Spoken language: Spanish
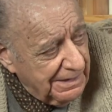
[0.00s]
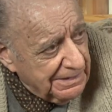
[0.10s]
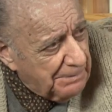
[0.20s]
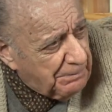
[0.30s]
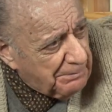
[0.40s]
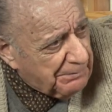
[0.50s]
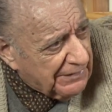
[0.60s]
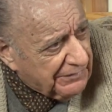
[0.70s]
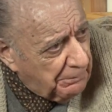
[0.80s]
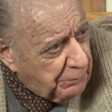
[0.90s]
Después
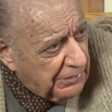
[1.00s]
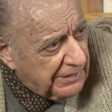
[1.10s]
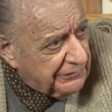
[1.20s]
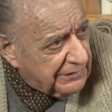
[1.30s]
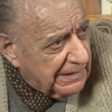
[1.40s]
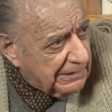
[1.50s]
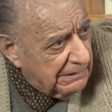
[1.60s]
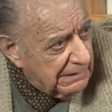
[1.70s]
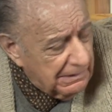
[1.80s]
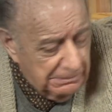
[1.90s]
empieza a ponerse
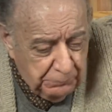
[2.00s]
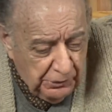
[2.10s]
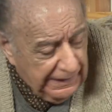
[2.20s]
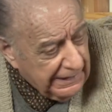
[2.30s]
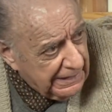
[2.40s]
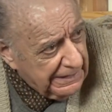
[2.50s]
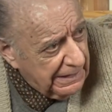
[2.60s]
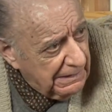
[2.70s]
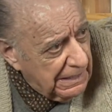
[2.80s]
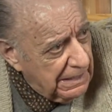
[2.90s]
por
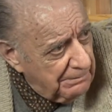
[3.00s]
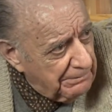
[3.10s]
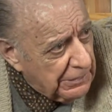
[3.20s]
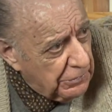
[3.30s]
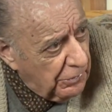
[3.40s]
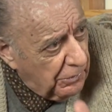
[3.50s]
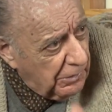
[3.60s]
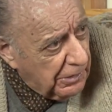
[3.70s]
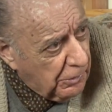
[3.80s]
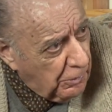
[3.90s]
ahí
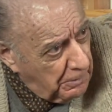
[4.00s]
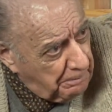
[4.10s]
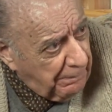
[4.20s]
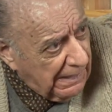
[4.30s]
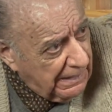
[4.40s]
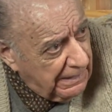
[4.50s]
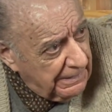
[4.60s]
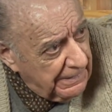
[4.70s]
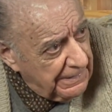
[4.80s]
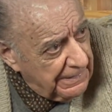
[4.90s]
medio en copa
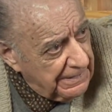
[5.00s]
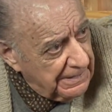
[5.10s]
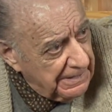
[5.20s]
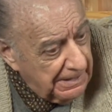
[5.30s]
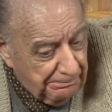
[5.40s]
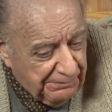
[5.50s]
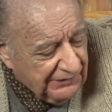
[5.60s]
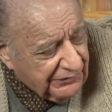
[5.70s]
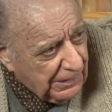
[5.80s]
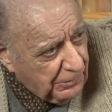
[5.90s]
y
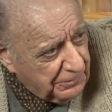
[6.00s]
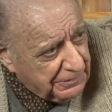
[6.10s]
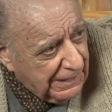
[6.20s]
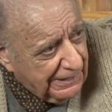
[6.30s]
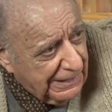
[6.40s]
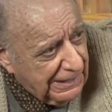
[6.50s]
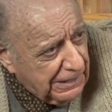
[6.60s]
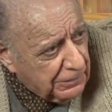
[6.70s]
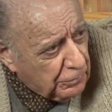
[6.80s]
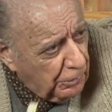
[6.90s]
empieza a contar en
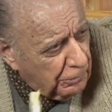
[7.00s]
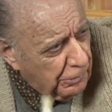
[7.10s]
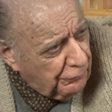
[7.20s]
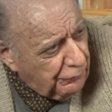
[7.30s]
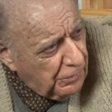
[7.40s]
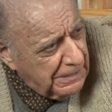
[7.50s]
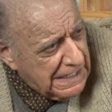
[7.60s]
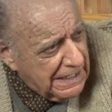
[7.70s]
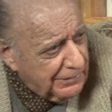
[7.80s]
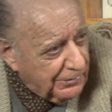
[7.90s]
el toldo
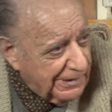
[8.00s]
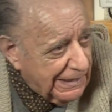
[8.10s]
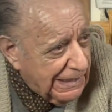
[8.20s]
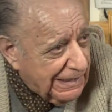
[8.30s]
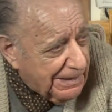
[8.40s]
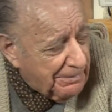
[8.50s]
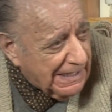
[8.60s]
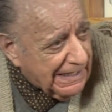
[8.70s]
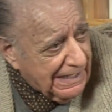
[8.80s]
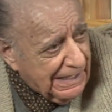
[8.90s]
fulano, en el de
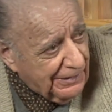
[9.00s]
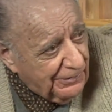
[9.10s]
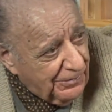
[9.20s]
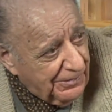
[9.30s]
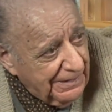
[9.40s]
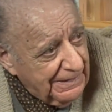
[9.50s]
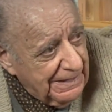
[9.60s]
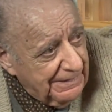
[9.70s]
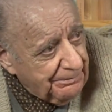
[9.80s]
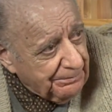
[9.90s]
Mengano.
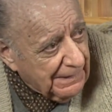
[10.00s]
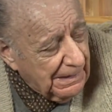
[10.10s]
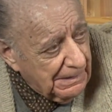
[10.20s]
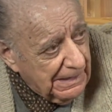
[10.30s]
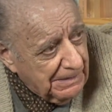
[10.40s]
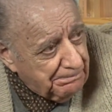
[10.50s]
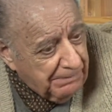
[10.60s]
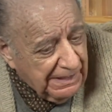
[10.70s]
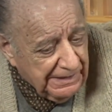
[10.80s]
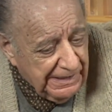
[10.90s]
El, el
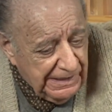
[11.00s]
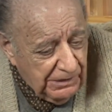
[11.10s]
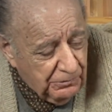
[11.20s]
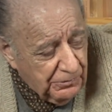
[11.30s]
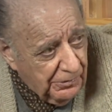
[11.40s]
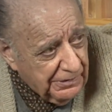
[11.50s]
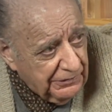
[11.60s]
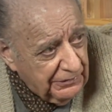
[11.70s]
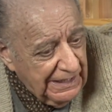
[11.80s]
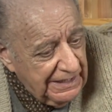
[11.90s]
padre era uno
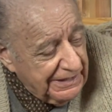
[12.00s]
de esos.